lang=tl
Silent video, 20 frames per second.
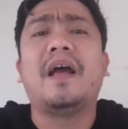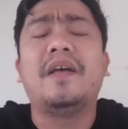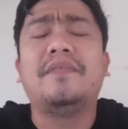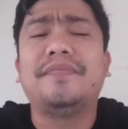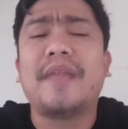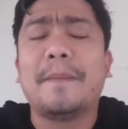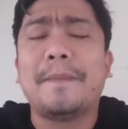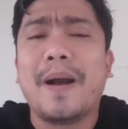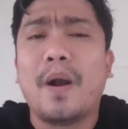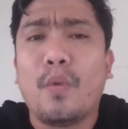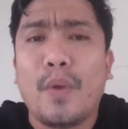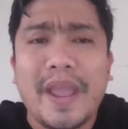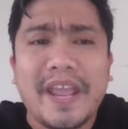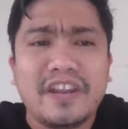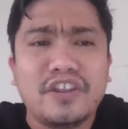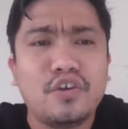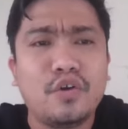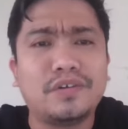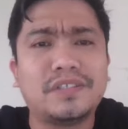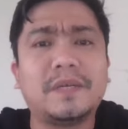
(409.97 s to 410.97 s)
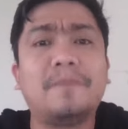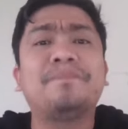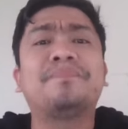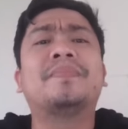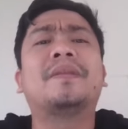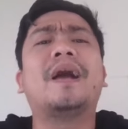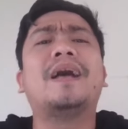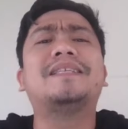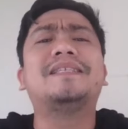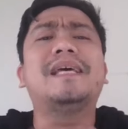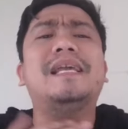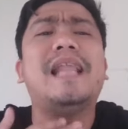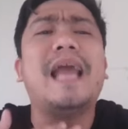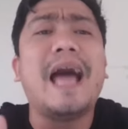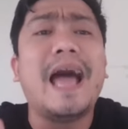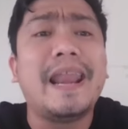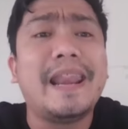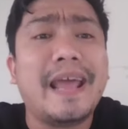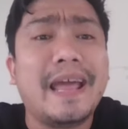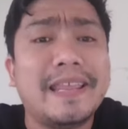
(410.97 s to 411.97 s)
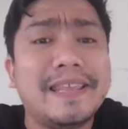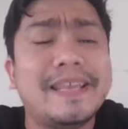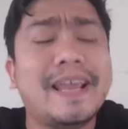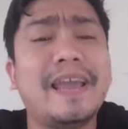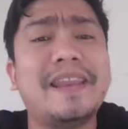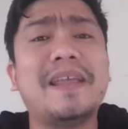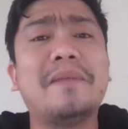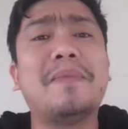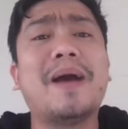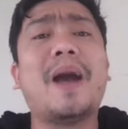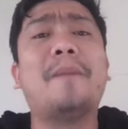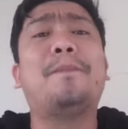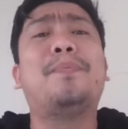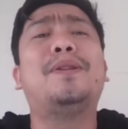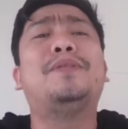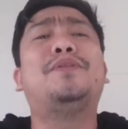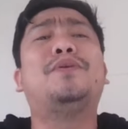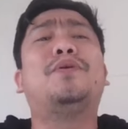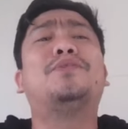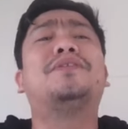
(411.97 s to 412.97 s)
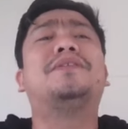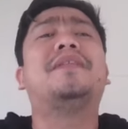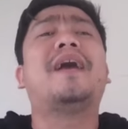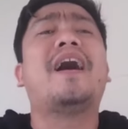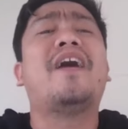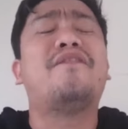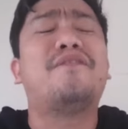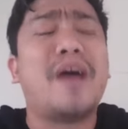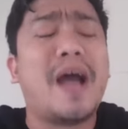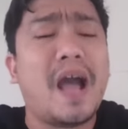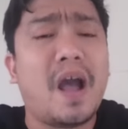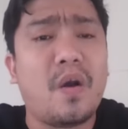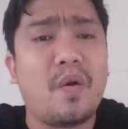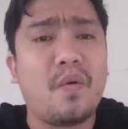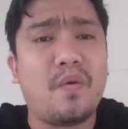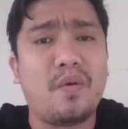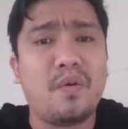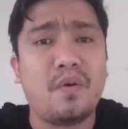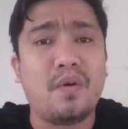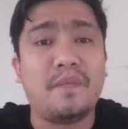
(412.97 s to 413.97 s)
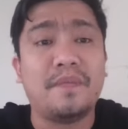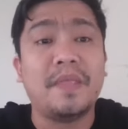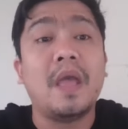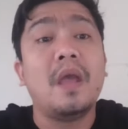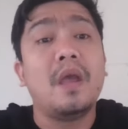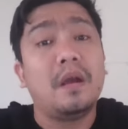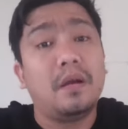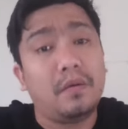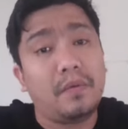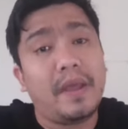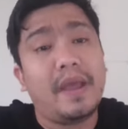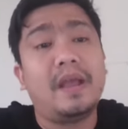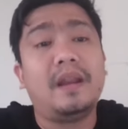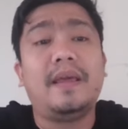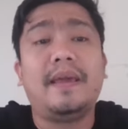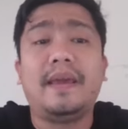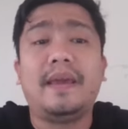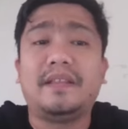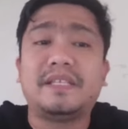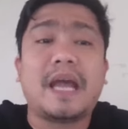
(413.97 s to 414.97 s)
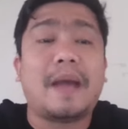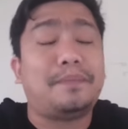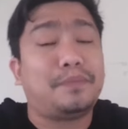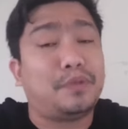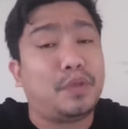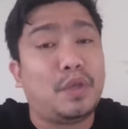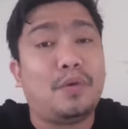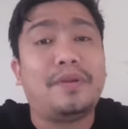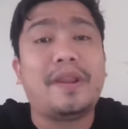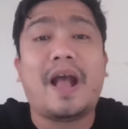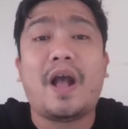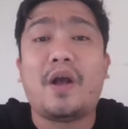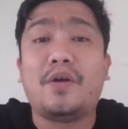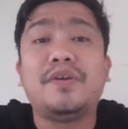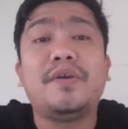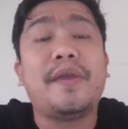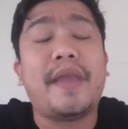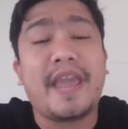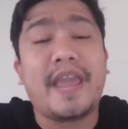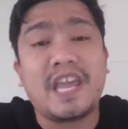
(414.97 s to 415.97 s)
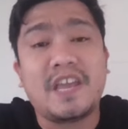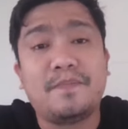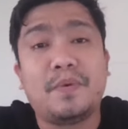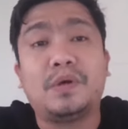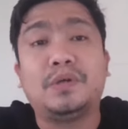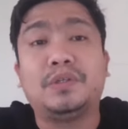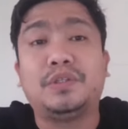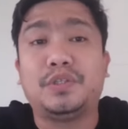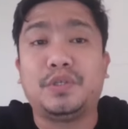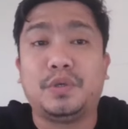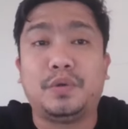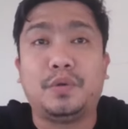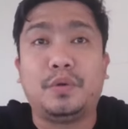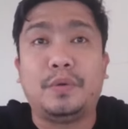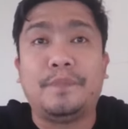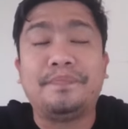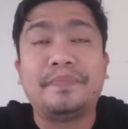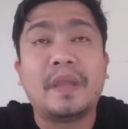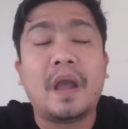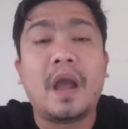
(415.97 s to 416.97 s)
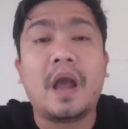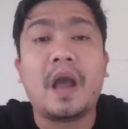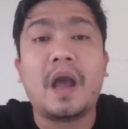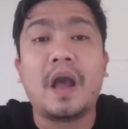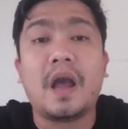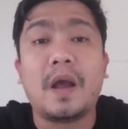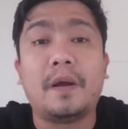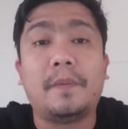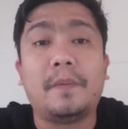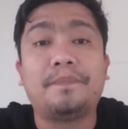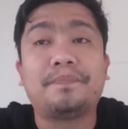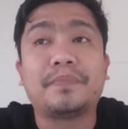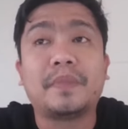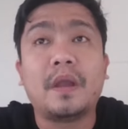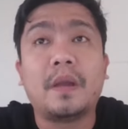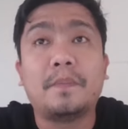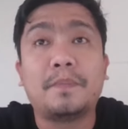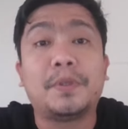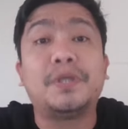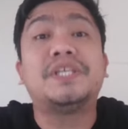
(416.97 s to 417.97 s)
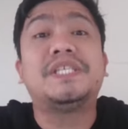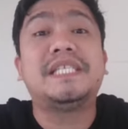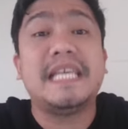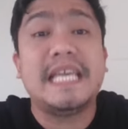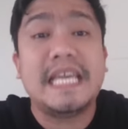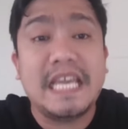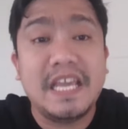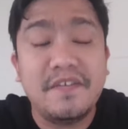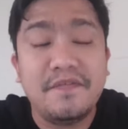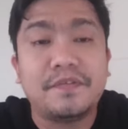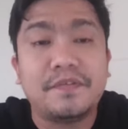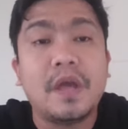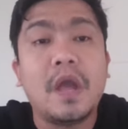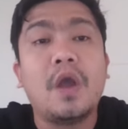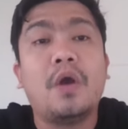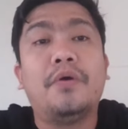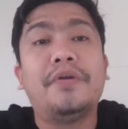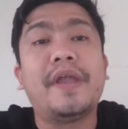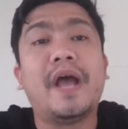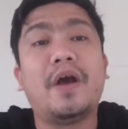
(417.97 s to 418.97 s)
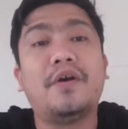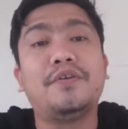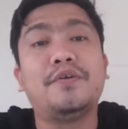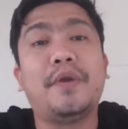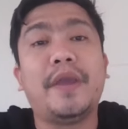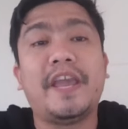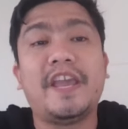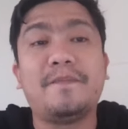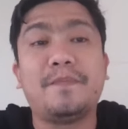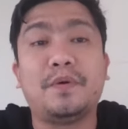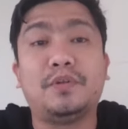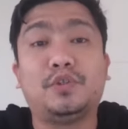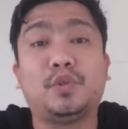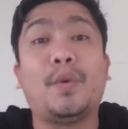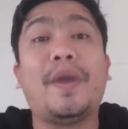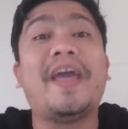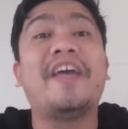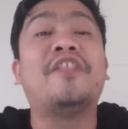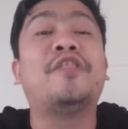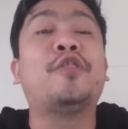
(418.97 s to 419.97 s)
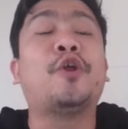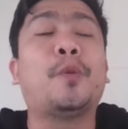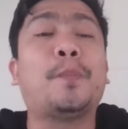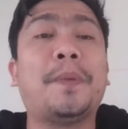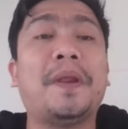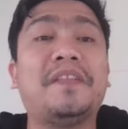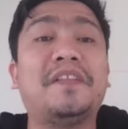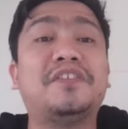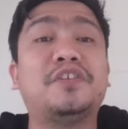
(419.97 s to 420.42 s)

Dabawenyos kasalanan niya ng mga politiko sa Davao. Well, it's up to you on how you able to uh, perceive, on how you able to interpret the